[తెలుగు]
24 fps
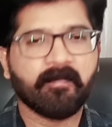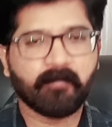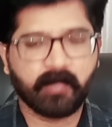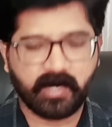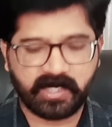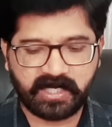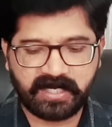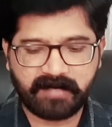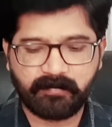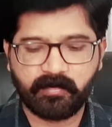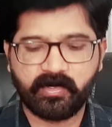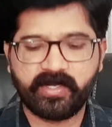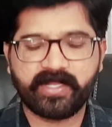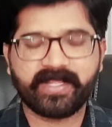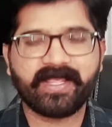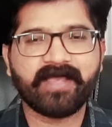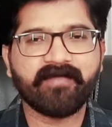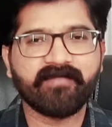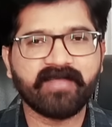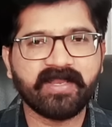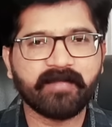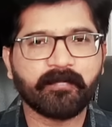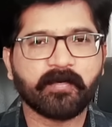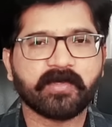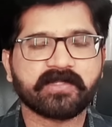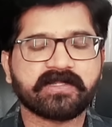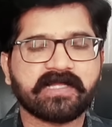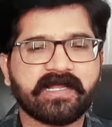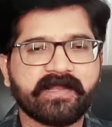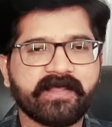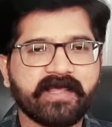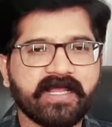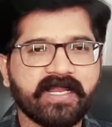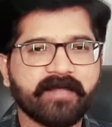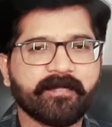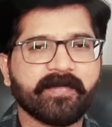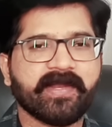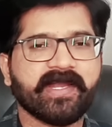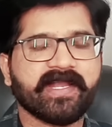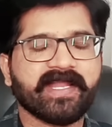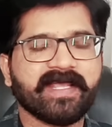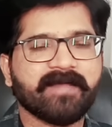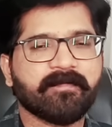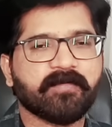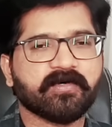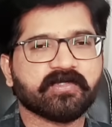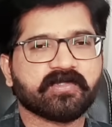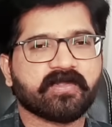బొటాబొట్టిగా వెళ్ళిపోతారు ఎలిమినేట్
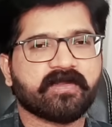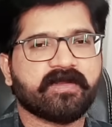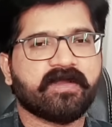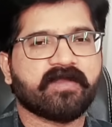అయిపోతారు